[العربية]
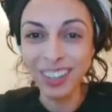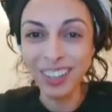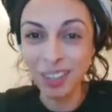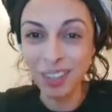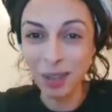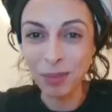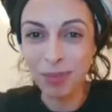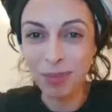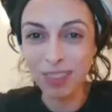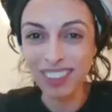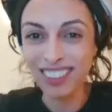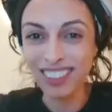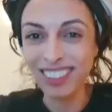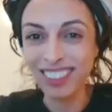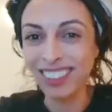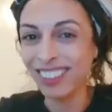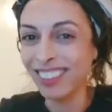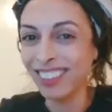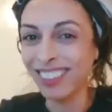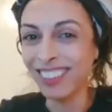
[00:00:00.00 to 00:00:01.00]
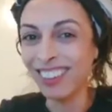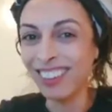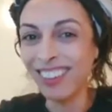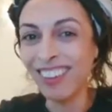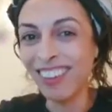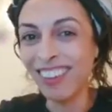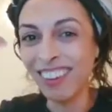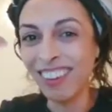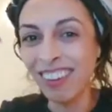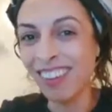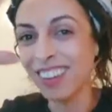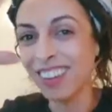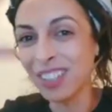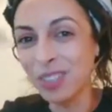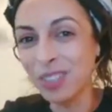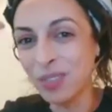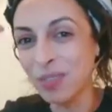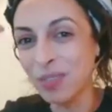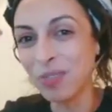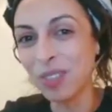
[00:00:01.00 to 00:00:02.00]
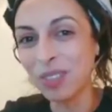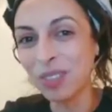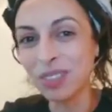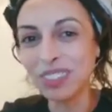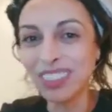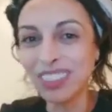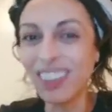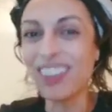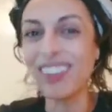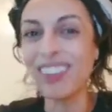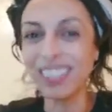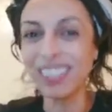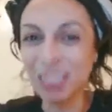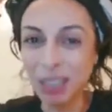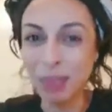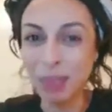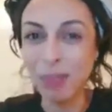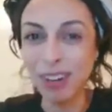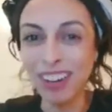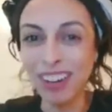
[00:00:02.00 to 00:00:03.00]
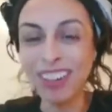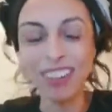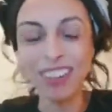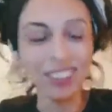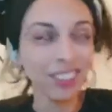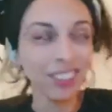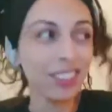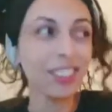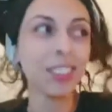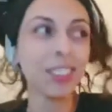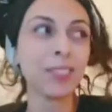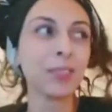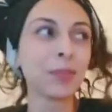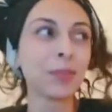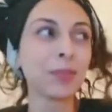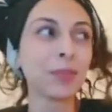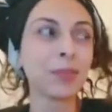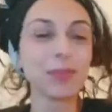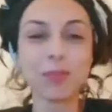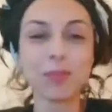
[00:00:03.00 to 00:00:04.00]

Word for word: المحتوى ديالها ما تيفهموه غير الدواقة والعشاقة